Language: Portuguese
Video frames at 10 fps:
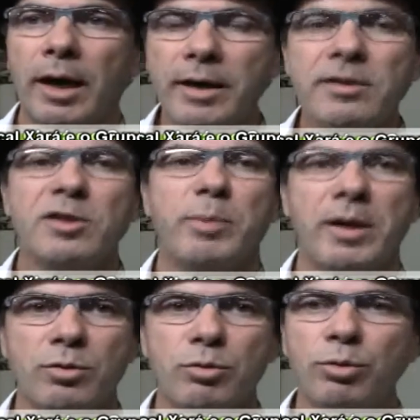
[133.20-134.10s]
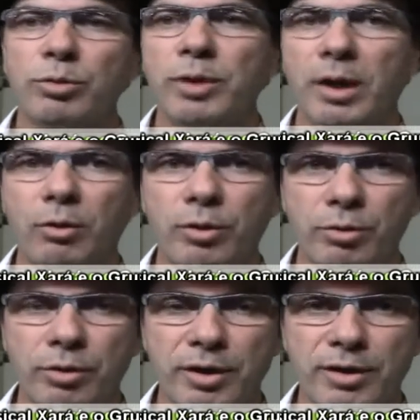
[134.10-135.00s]
a esse espaço cultural
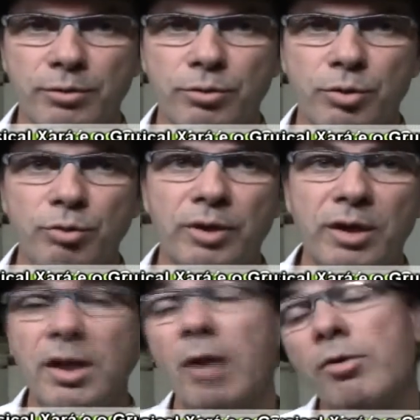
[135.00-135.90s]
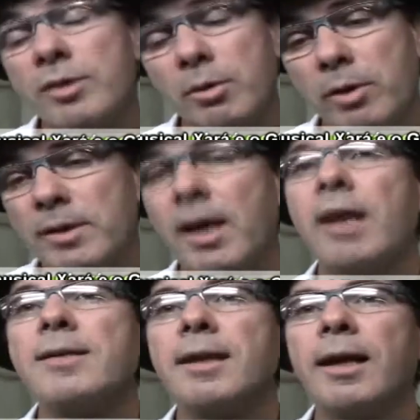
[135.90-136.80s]
que o Rio Grande do Sul tem. E a consequência
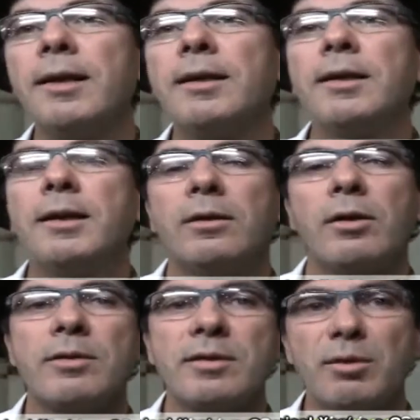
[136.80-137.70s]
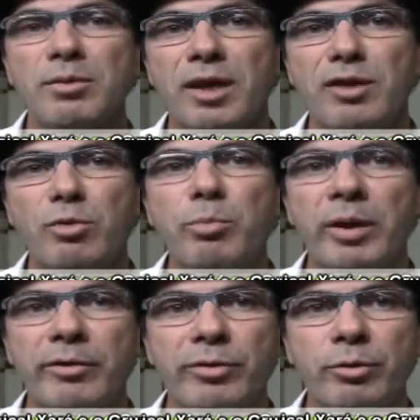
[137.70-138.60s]
é essa, né? Nós estamos aí num
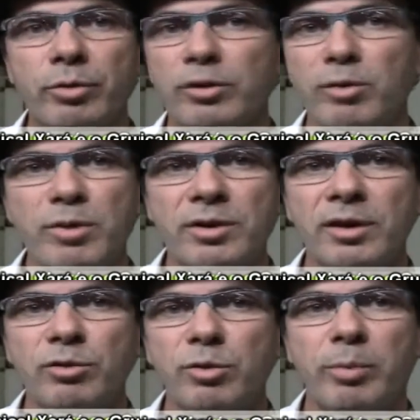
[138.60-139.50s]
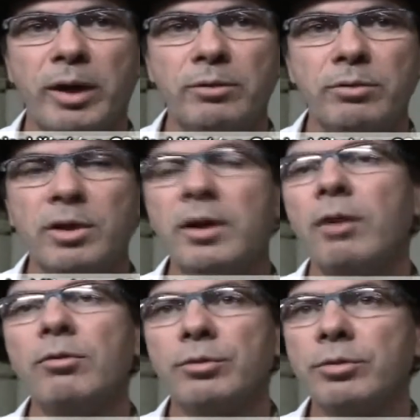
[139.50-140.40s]
perfil totalmente deturpado do
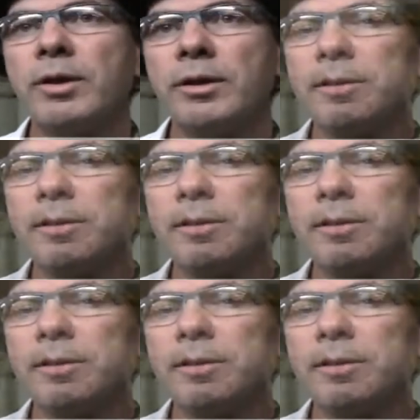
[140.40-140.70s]
que é a cultura.